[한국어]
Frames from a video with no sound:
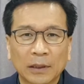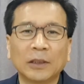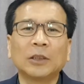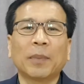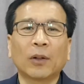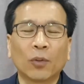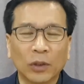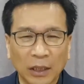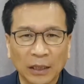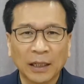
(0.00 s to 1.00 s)
그것이
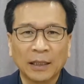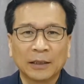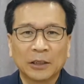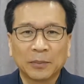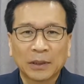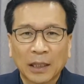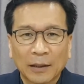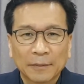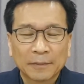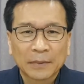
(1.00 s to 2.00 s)
바로 인간인
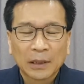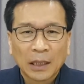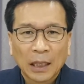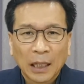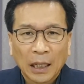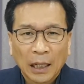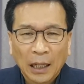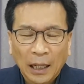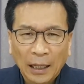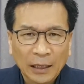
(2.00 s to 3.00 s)
것입니다.
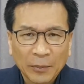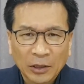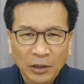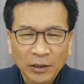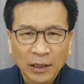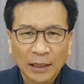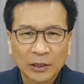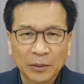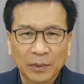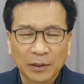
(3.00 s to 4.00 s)
하나님의
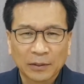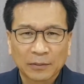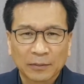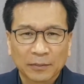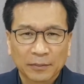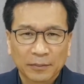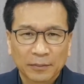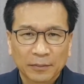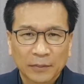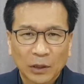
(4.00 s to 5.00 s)
전능하심은
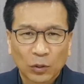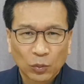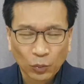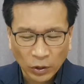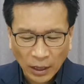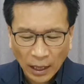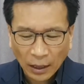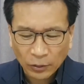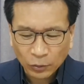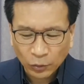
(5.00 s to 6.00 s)
우리,
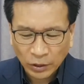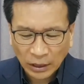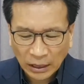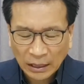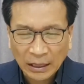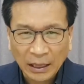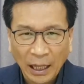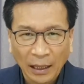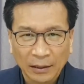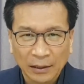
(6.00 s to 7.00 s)
우리
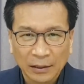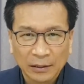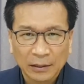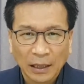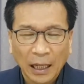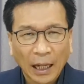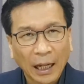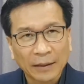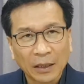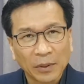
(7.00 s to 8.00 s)
인간을
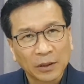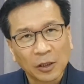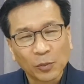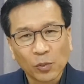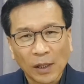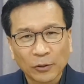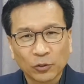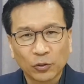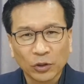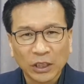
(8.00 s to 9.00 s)
하나님을 거부할
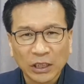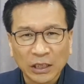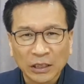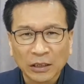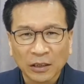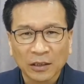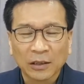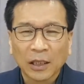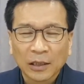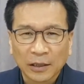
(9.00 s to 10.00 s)
수
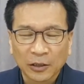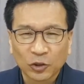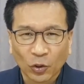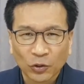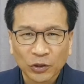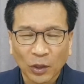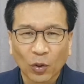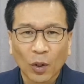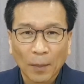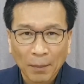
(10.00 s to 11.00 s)
있는 그런
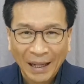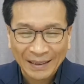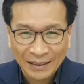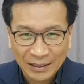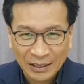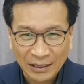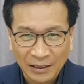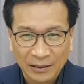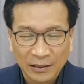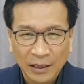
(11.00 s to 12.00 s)
존재로
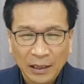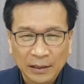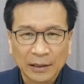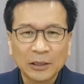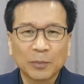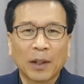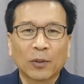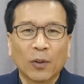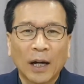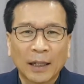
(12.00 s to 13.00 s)
만드신 것, 그것이
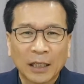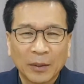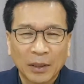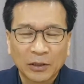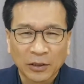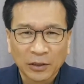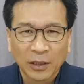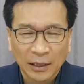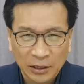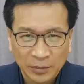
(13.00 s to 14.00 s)
바로 하나님의
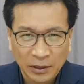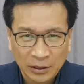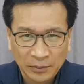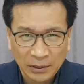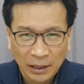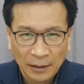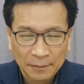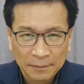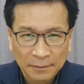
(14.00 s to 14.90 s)
전능하신 것입니다.